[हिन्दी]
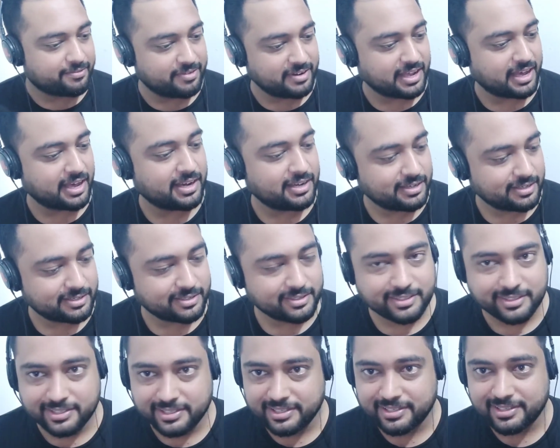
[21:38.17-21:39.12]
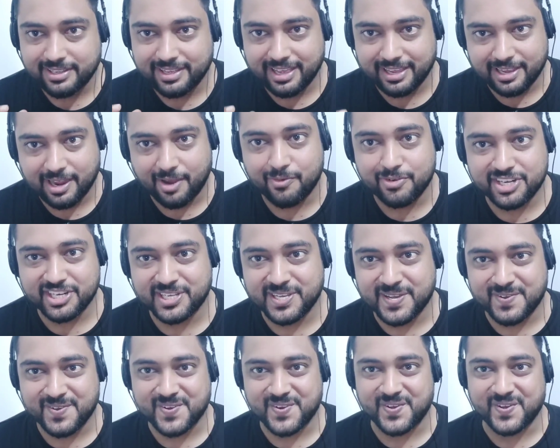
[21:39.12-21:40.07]
फिलहाल अकाउंट
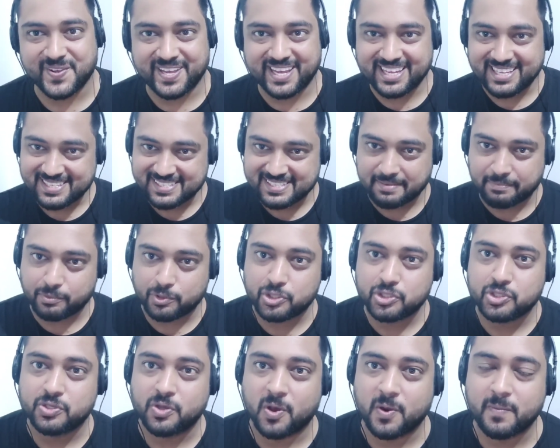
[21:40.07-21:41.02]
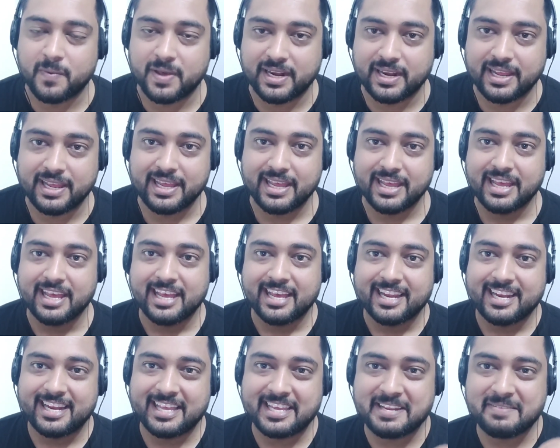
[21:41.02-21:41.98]
रिकवर हो गया सब कुछ नॉर्मल है
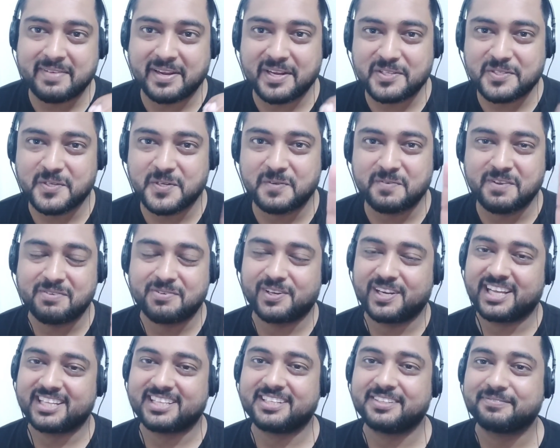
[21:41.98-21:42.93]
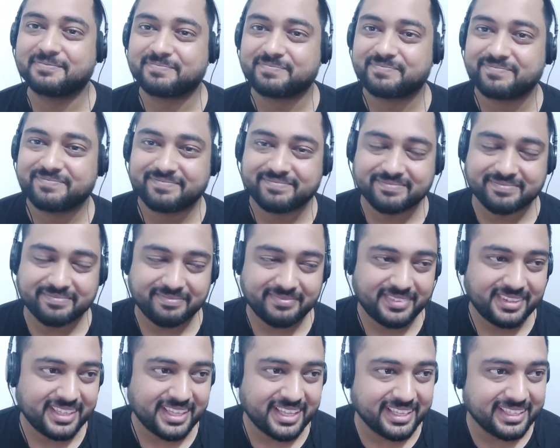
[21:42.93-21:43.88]
लेकिन मैंने शुरू में बोला था
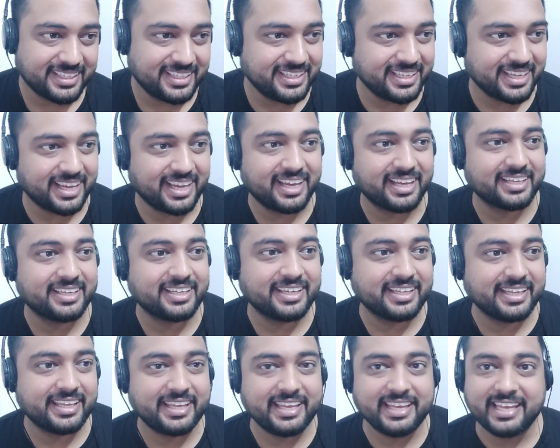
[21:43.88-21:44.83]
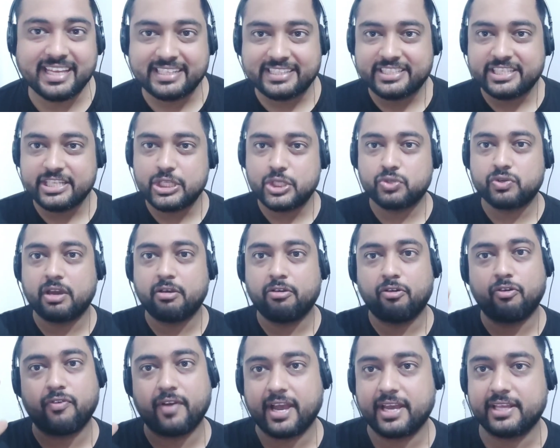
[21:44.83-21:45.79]
कि अगर एक चीज़ जो है
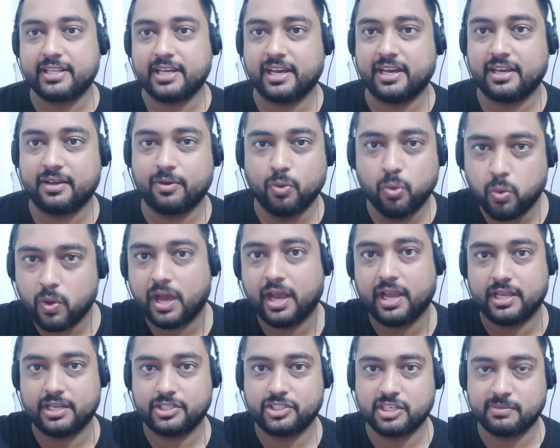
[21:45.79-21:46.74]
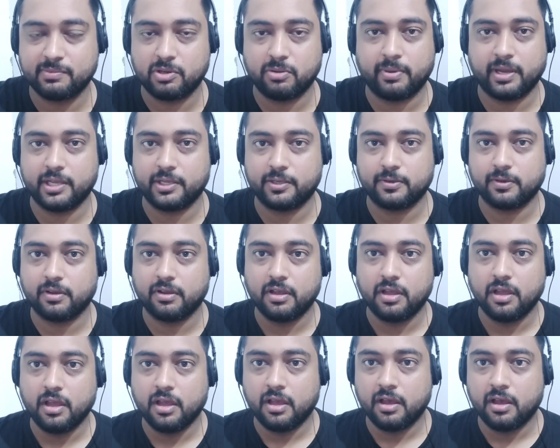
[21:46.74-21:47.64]
वो फ़ायदा हुआ है शमो भाई को